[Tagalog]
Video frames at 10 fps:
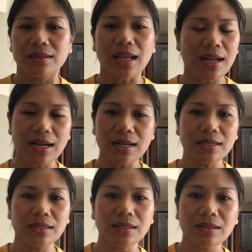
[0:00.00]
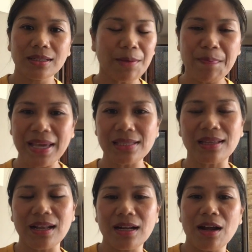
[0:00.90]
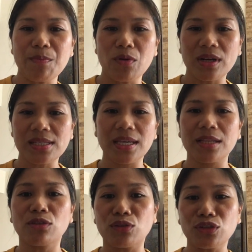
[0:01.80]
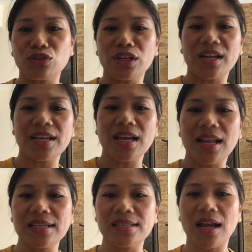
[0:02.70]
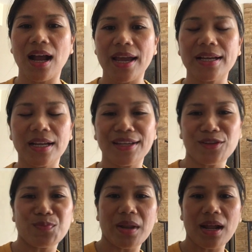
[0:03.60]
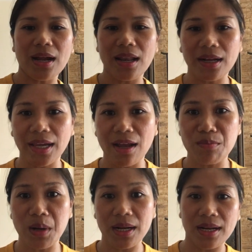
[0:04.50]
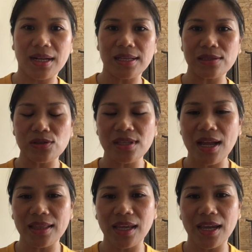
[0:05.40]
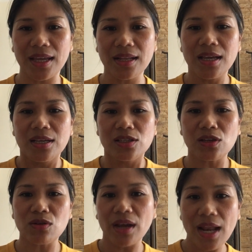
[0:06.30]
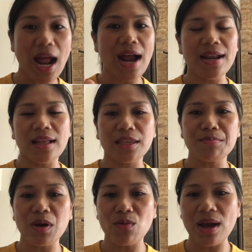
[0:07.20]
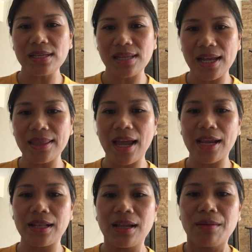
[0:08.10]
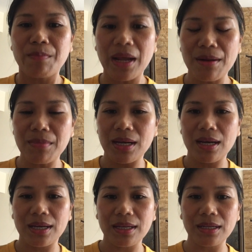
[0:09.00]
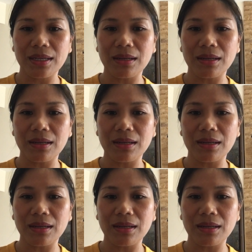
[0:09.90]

talagang the best talaga po kasi doon ko na-realize na ay ganito pala kalaki ang mga nagastos natin. So, kailangan nating bawasan dahil para ma